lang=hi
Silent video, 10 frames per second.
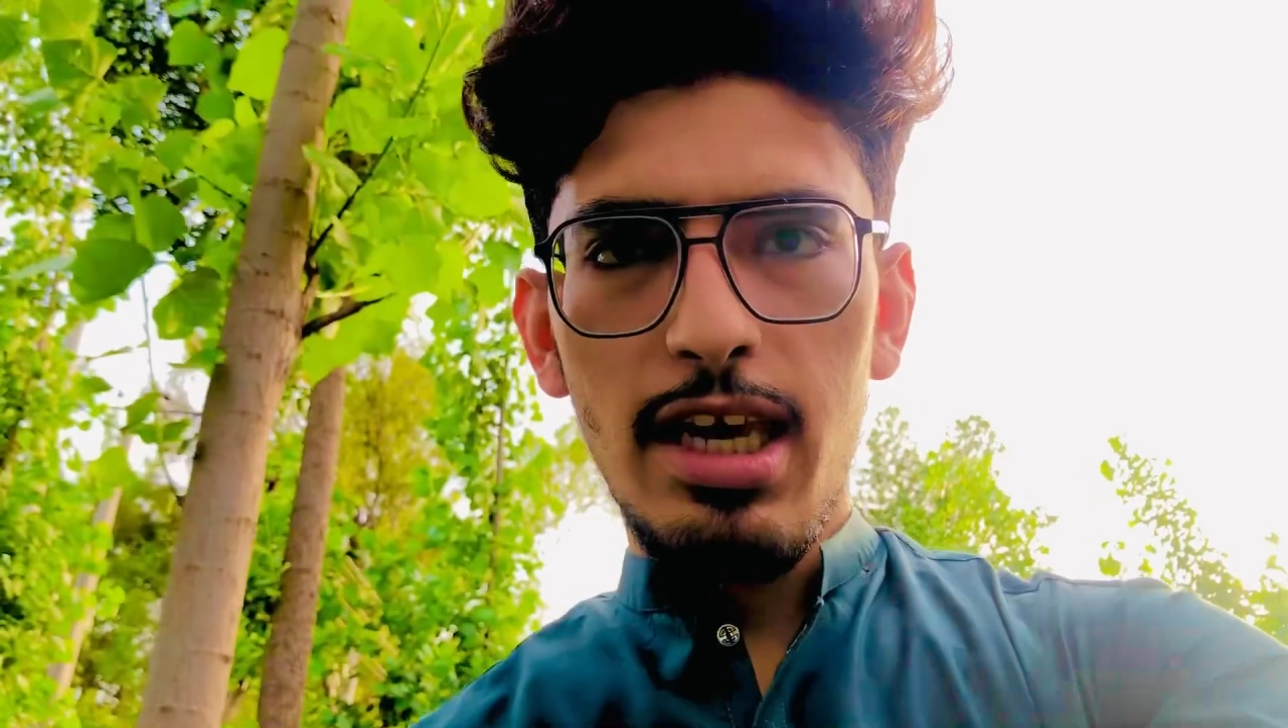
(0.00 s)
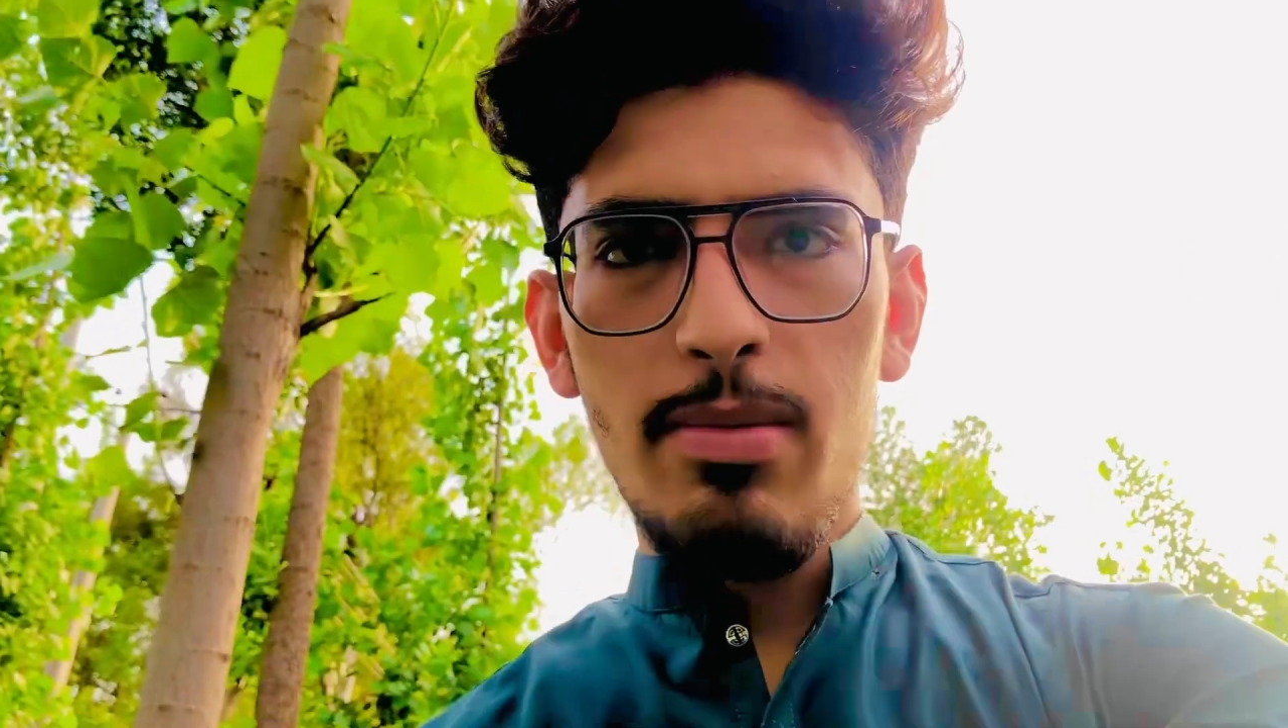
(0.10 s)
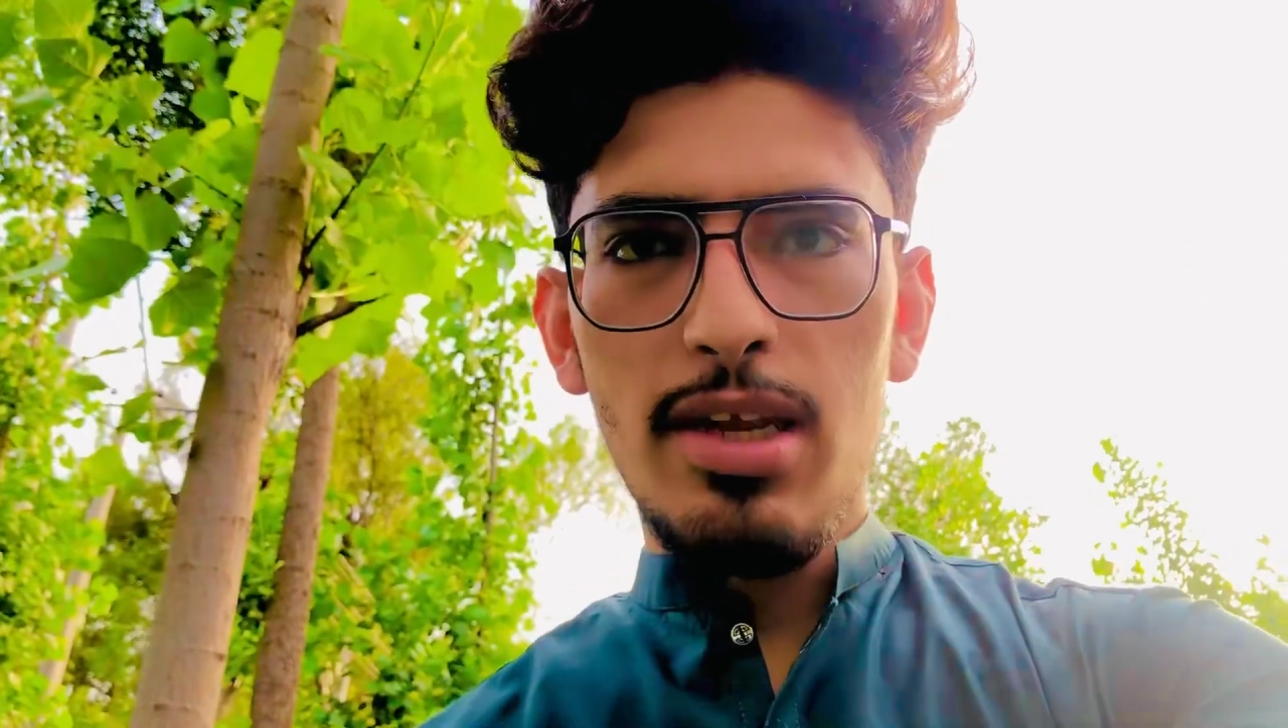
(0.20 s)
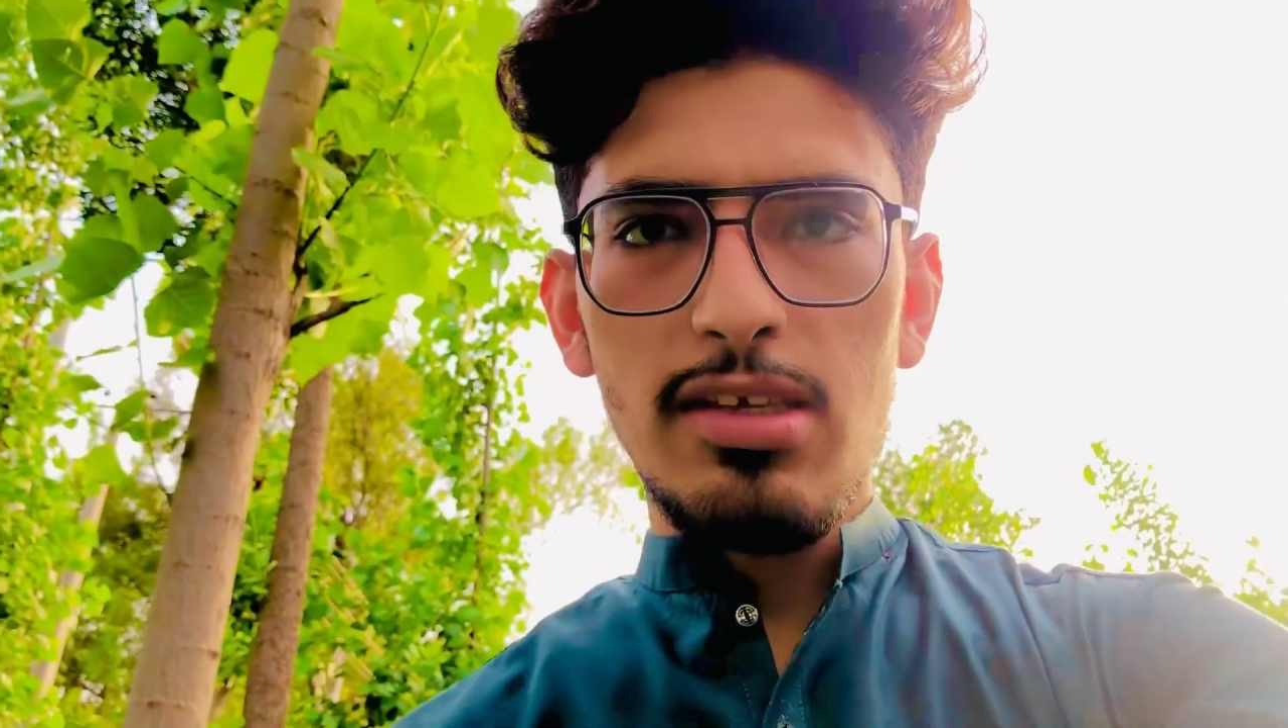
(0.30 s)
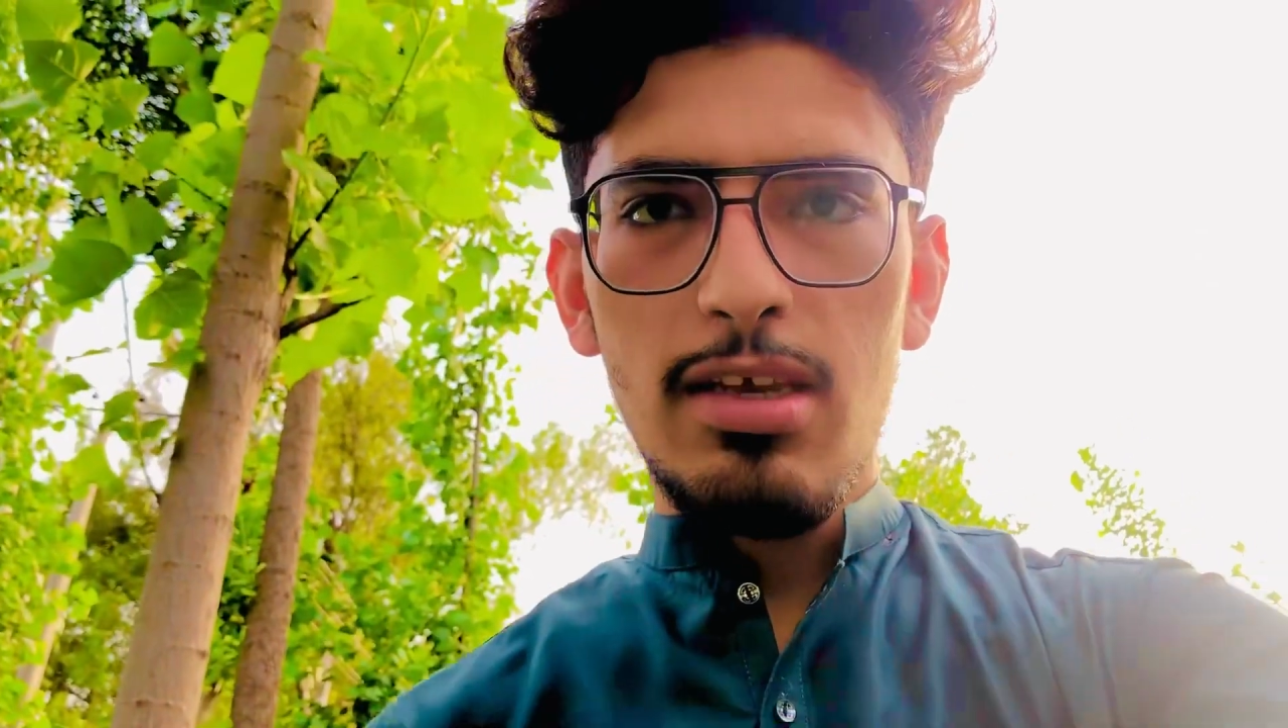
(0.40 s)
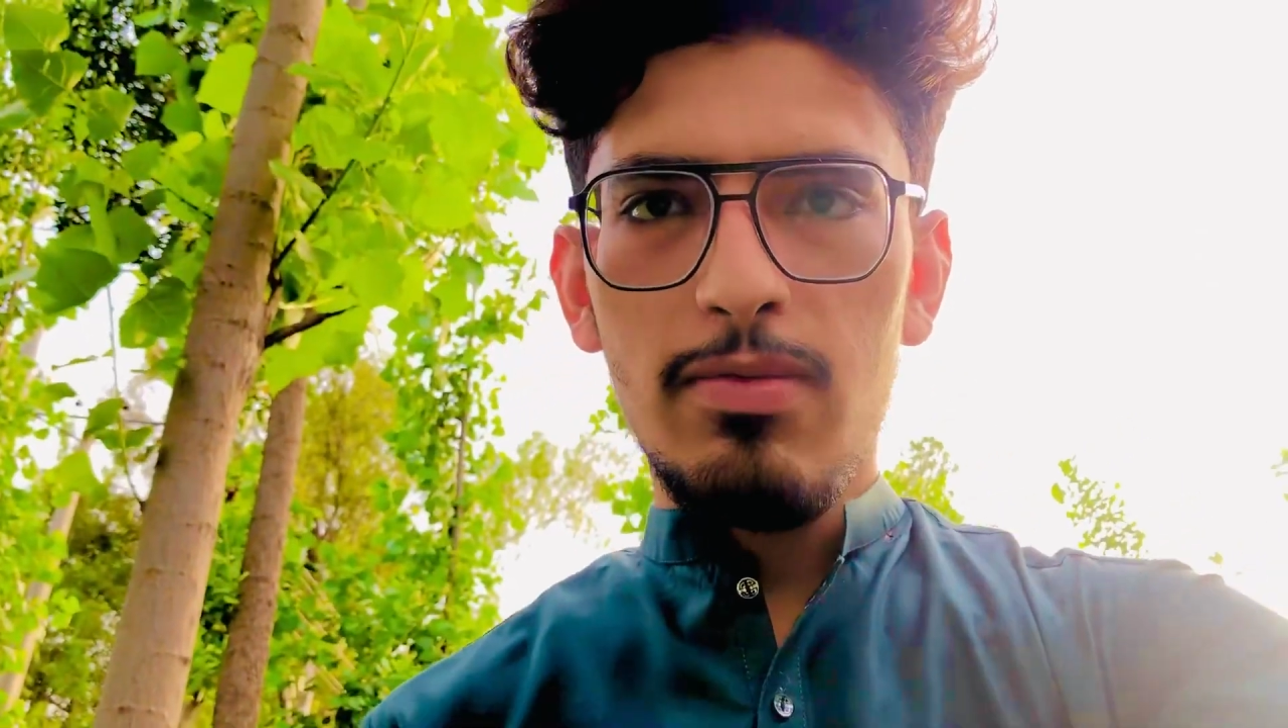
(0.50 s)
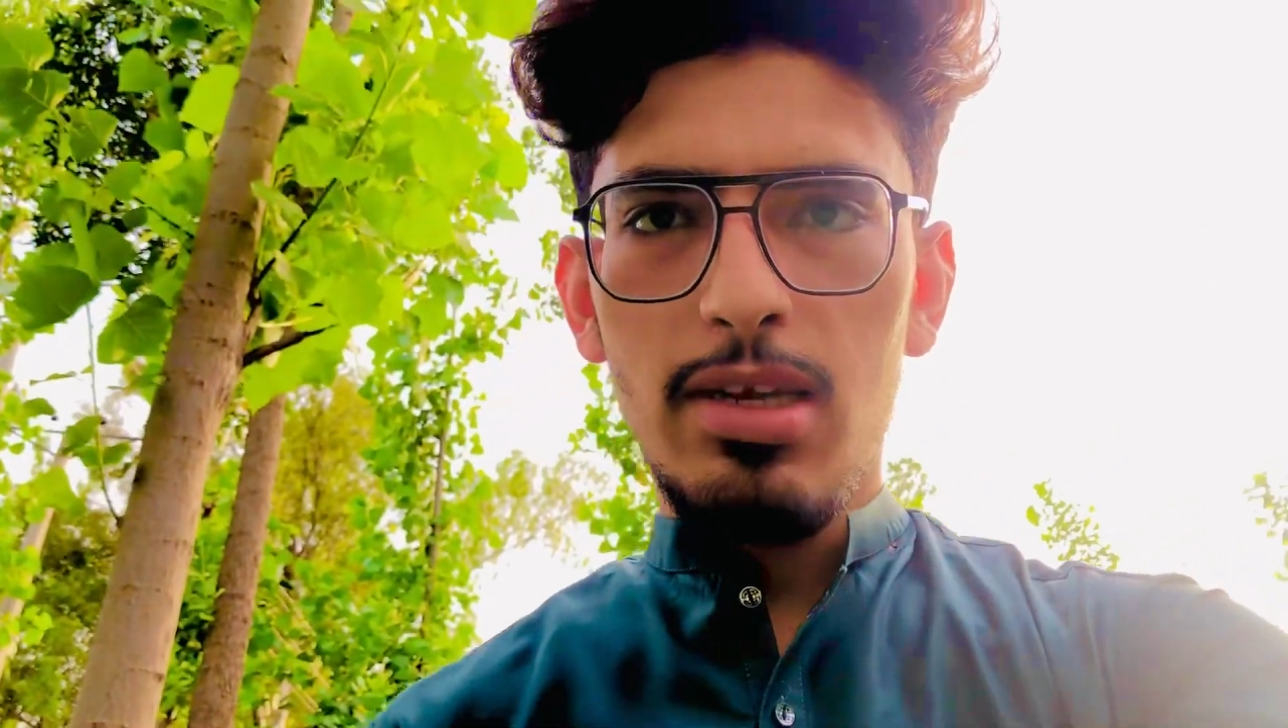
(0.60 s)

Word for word: कैमरा साफ